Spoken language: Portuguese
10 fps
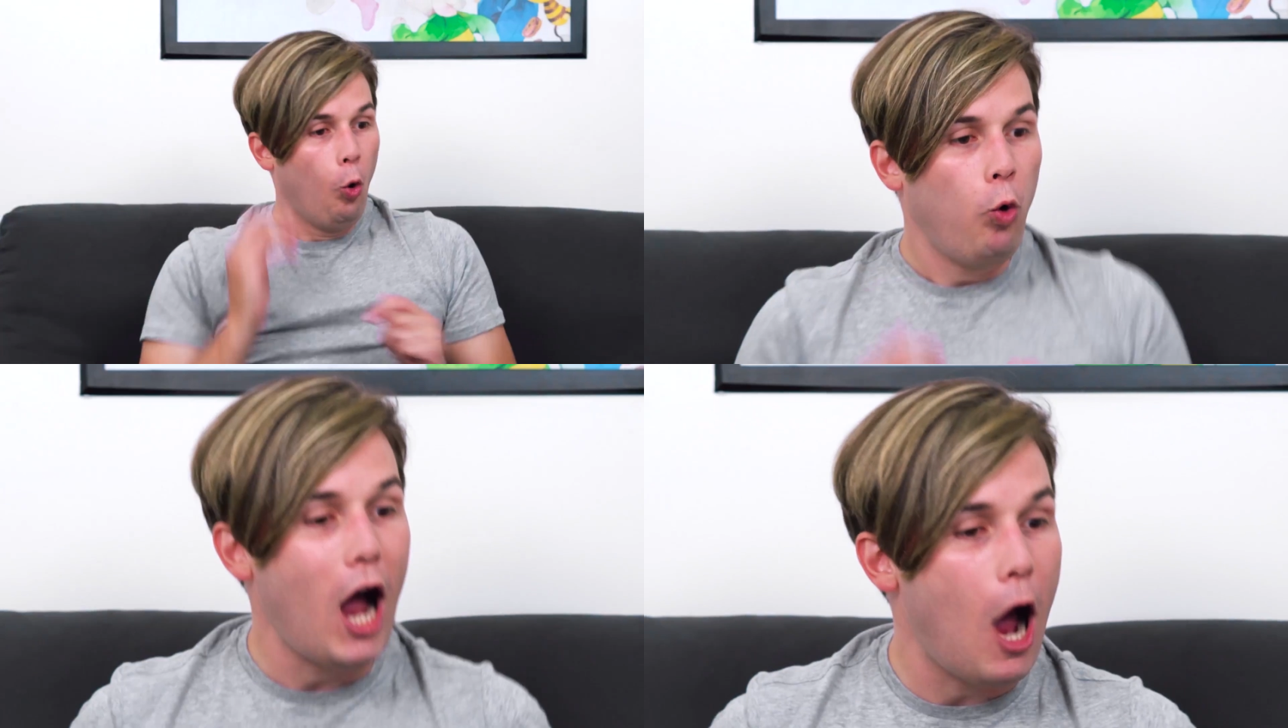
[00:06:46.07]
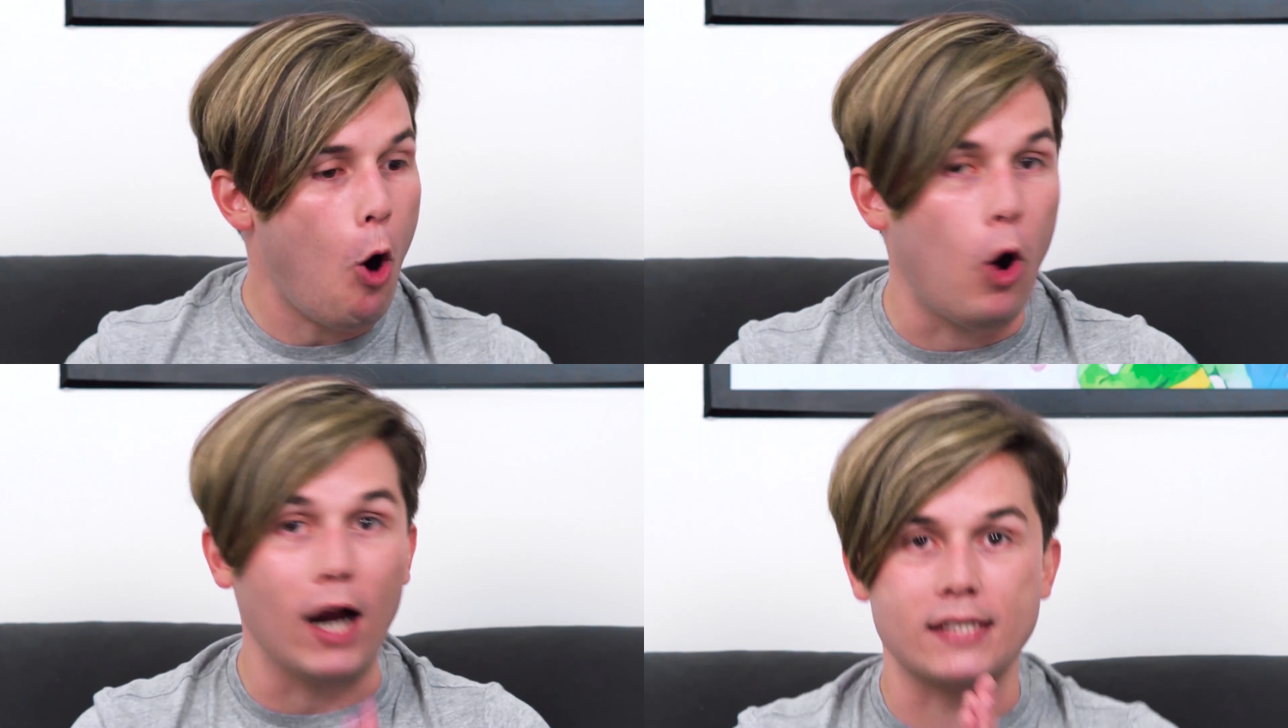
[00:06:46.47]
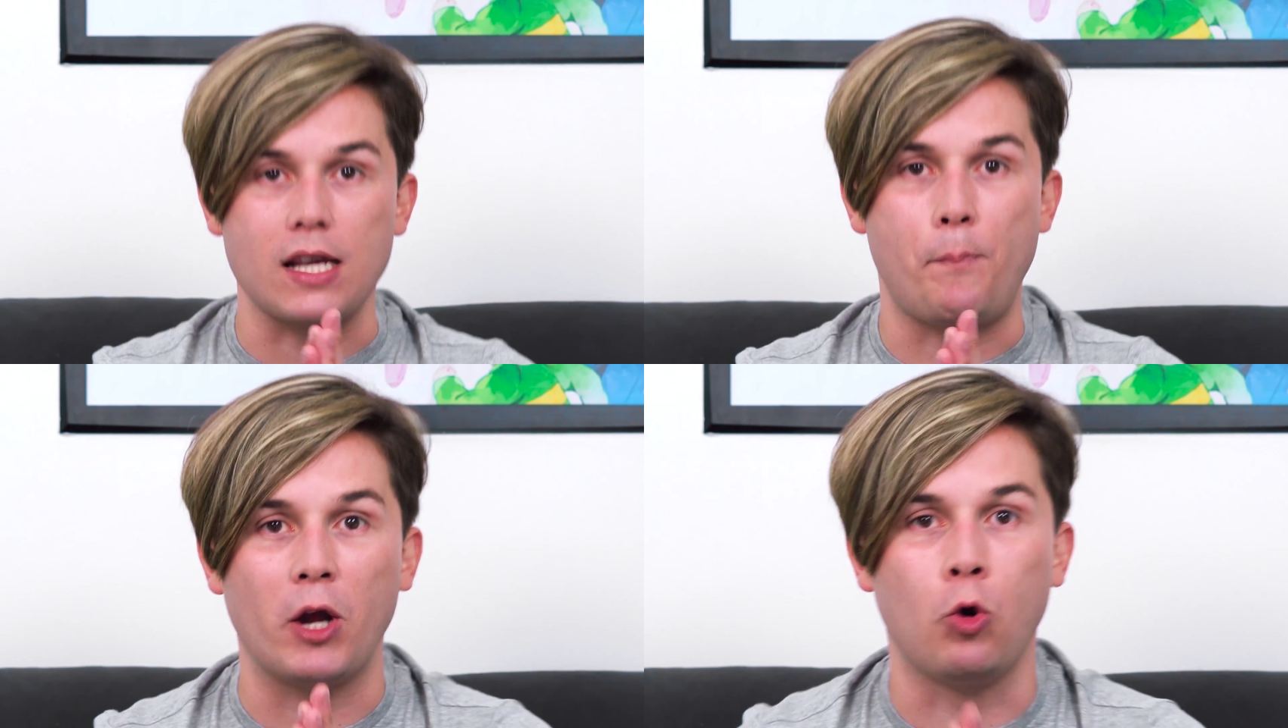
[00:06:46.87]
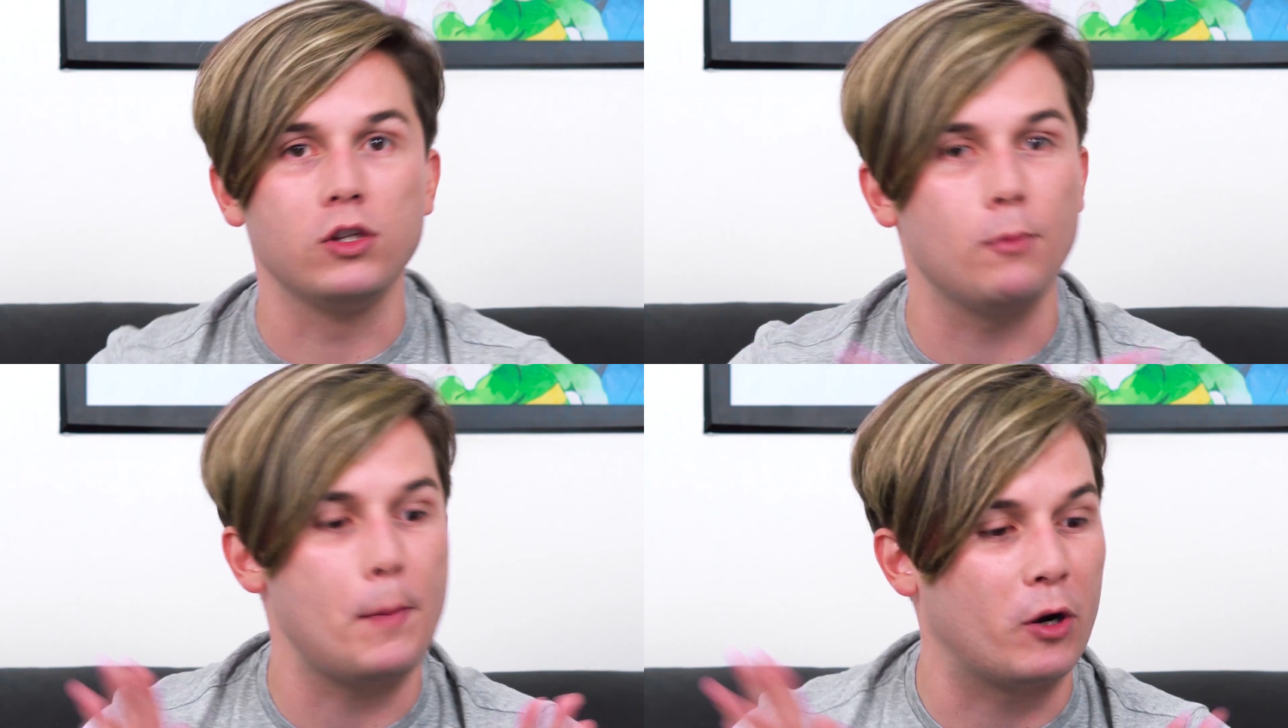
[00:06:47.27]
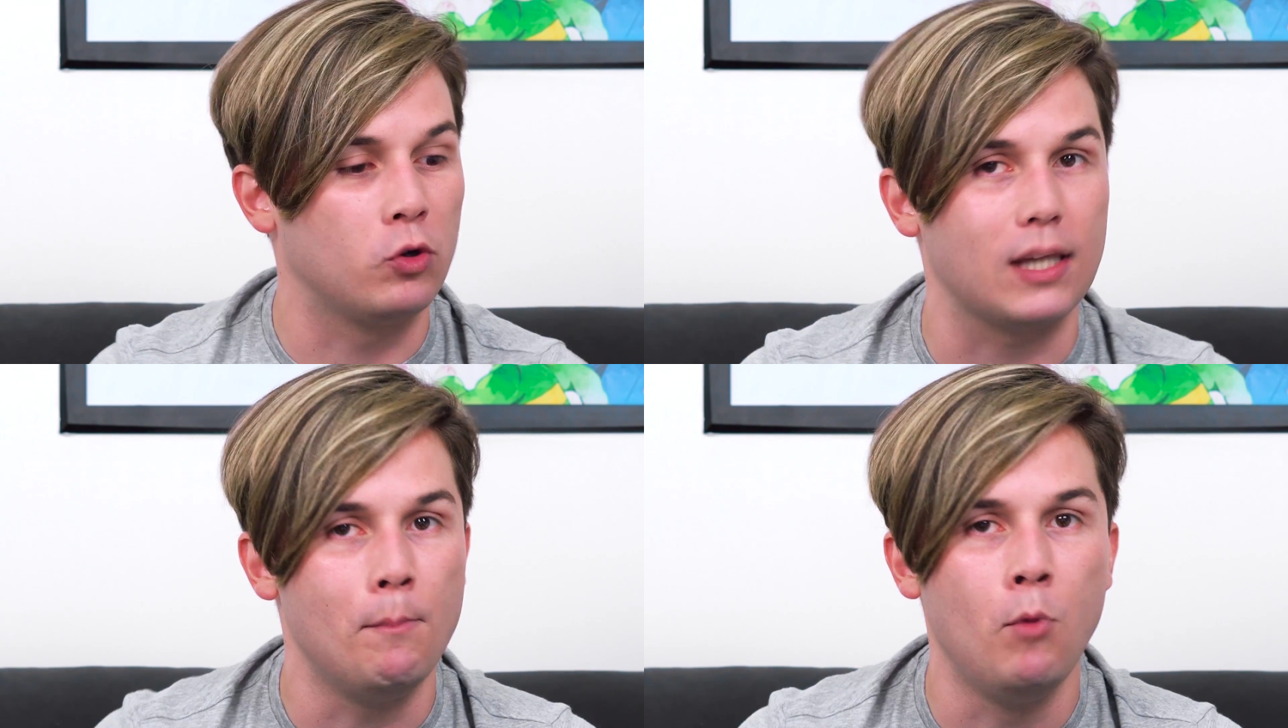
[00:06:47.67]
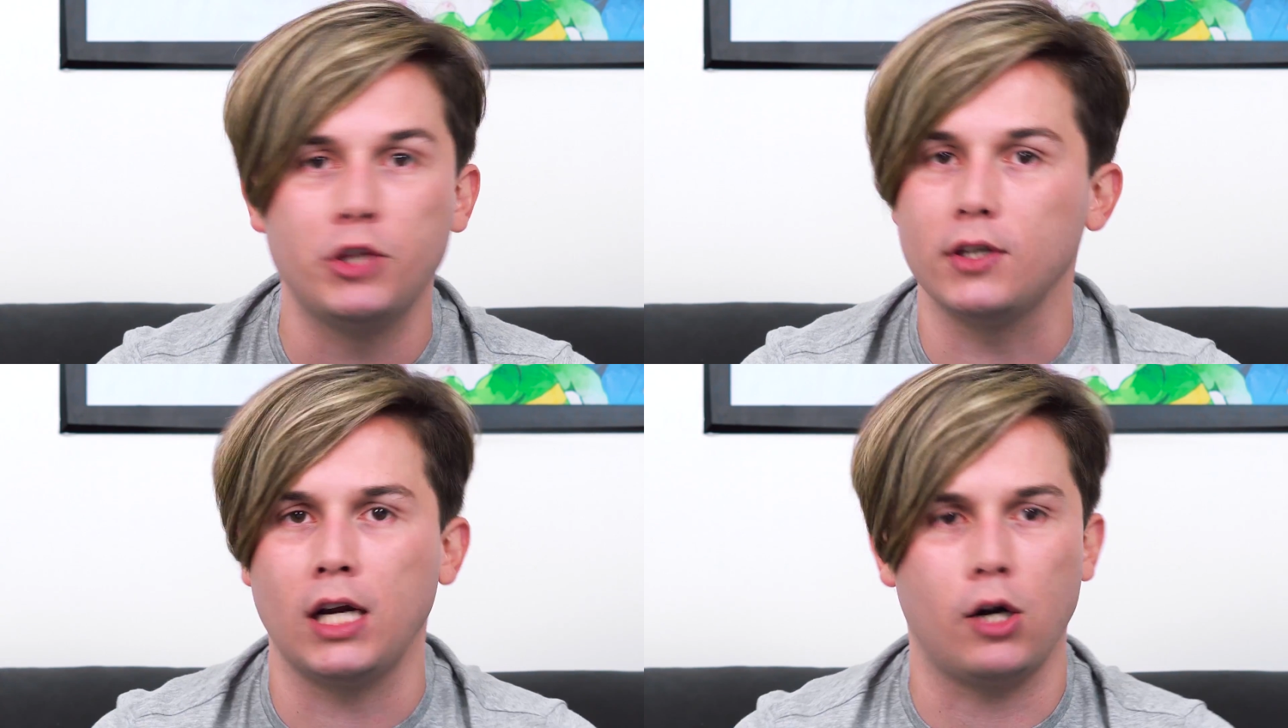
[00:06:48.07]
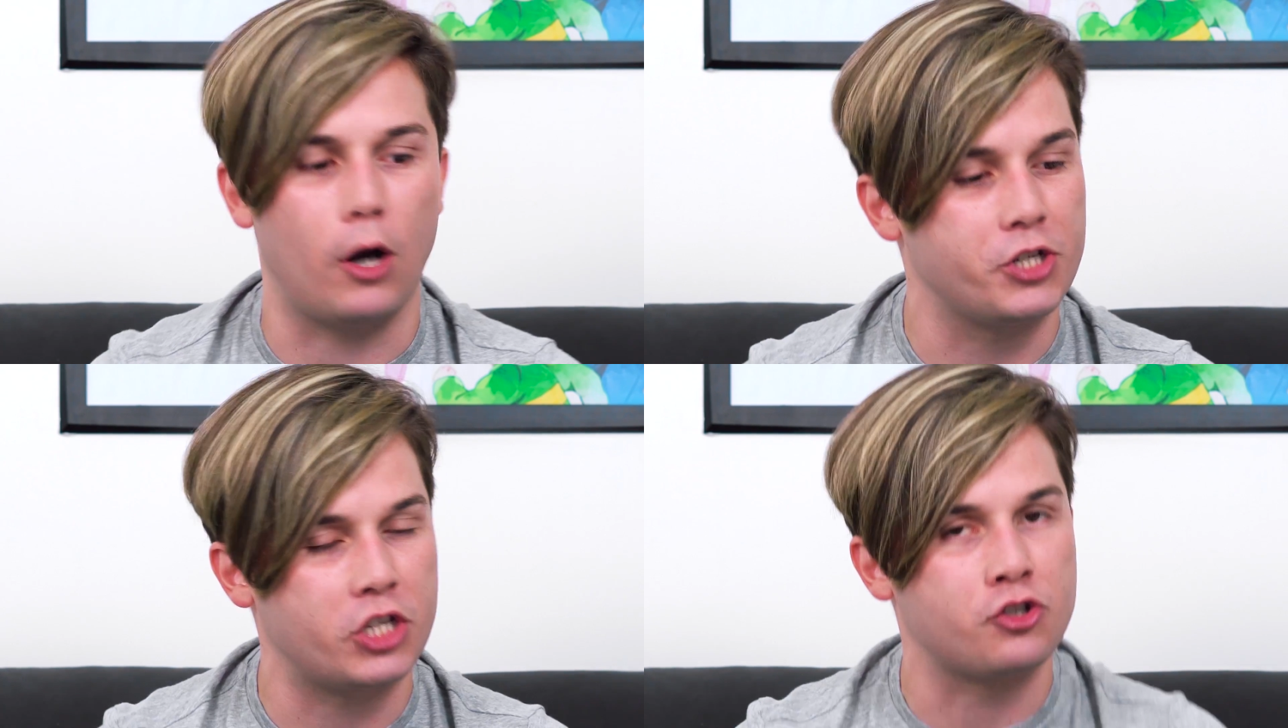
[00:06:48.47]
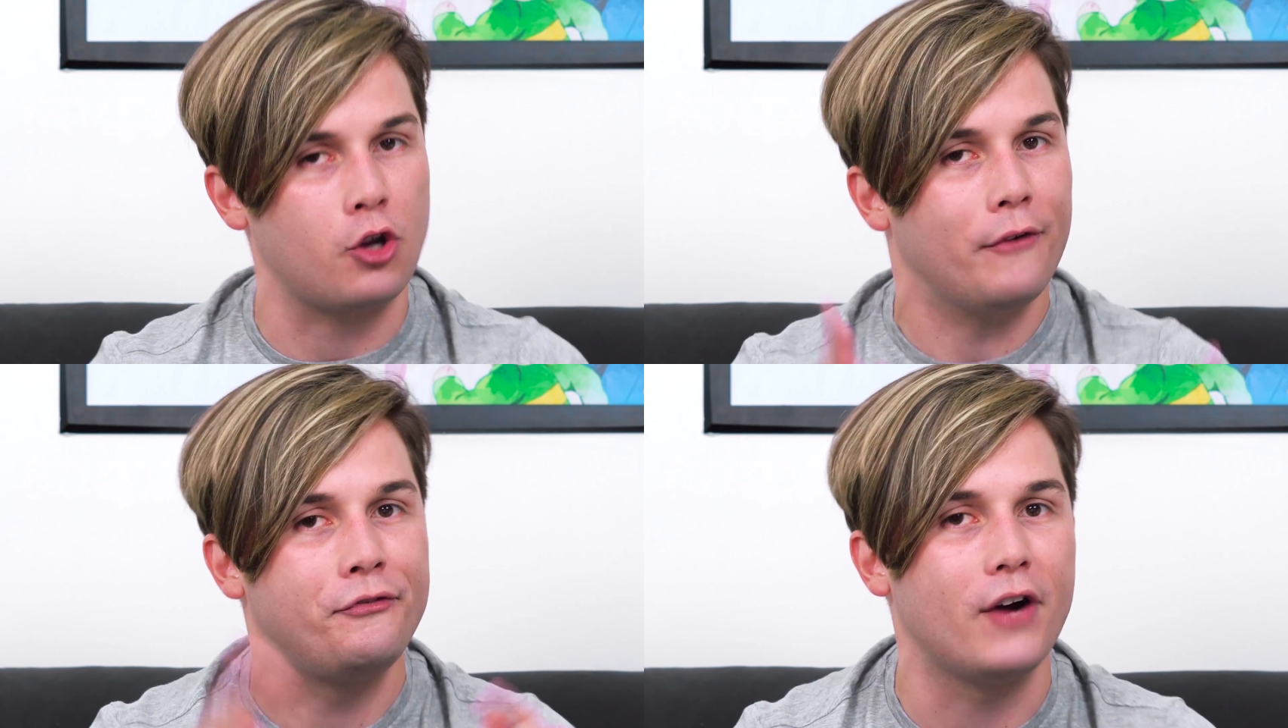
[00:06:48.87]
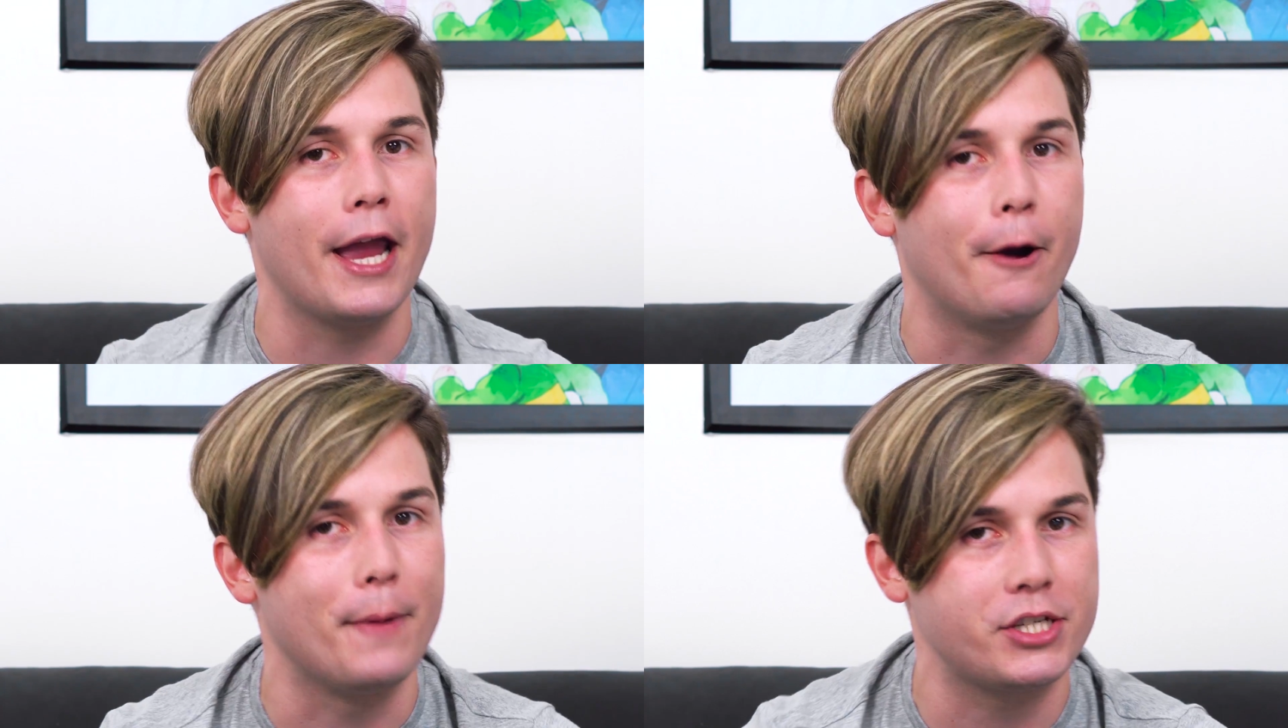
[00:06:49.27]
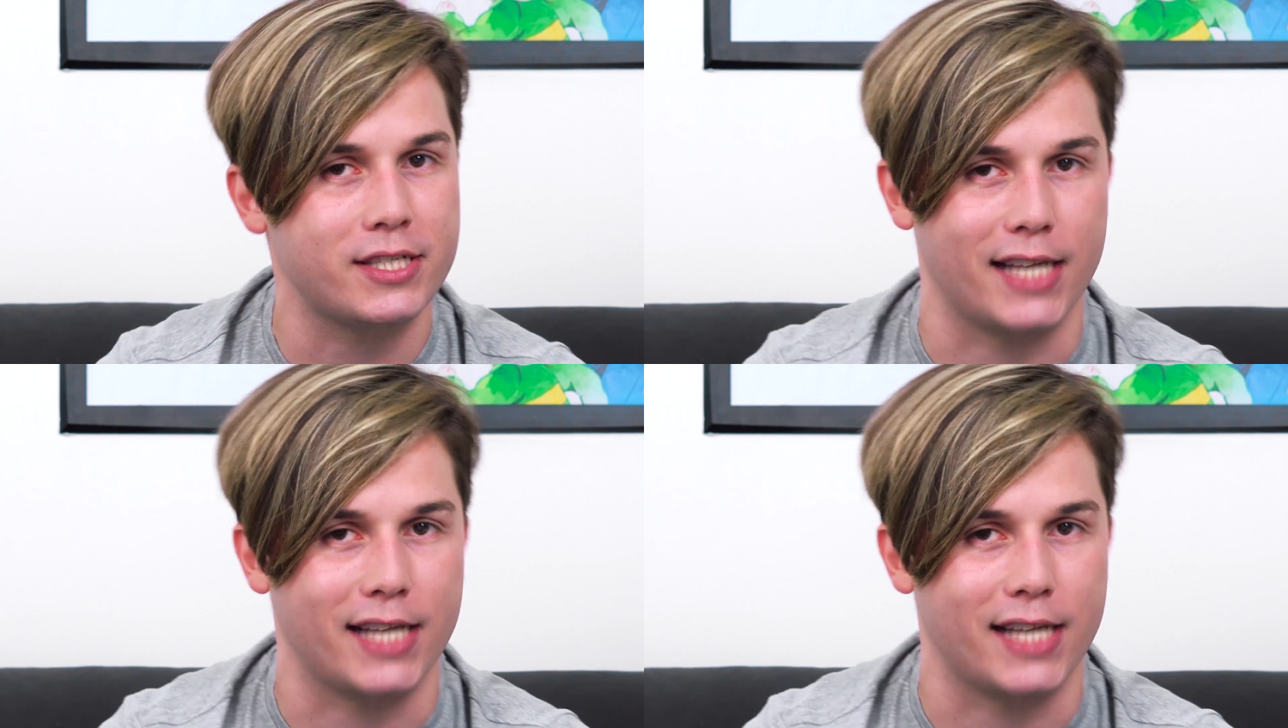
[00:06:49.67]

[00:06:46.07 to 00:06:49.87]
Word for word: Uau, olha essa pergunta, uma pergunta muito underground que só fã realmente